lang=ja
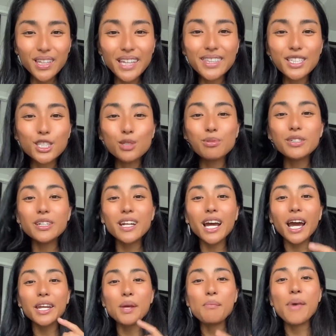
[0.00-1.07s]
だって自分の
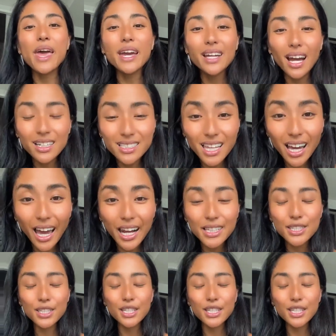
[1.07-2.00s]
中で明確だか